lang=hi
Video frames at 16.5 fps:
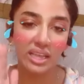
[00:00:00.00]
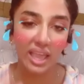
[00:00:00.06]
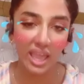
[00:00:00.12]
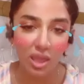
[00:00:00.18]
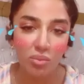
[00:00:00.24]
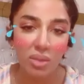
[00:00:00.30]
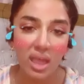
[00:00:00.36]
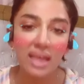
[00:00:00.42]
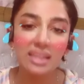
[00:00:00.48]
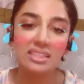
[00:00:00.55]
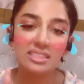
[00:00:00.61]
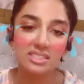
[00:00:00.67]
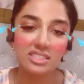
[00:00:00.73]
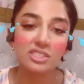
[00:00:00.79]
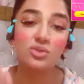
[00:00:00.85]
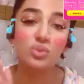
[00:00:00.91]
गेम है
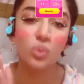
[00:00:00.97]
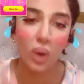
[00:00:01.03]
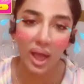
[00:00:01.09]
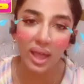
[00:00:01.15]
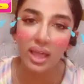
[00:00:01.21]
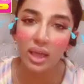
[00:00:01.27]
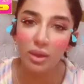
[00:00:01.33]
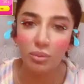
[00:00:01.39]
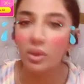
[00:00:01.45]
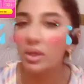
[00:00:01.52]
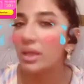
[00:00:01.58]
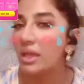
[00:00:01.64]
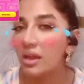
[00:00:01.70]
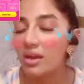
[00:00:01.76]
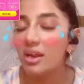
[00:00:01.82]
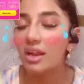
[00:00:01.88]
दिस इज वाई आई एम
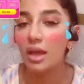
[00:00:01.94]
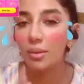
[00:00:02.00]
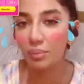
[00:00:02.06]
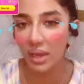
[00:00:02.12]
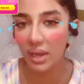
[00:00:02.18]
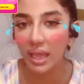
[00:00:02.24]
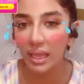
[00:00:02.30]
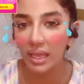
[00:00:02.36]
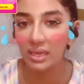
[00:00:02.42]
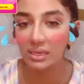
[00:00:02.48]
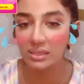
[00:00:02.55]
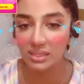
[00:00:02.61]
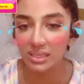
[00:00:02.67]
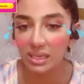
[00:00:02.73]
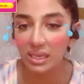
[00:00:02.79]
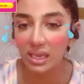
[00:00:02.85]
हियर एंड आई एम प्लेइंग इट
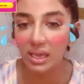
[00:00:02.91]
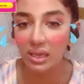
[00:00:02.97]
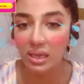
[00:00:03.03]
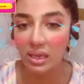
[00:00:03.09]
ठीक है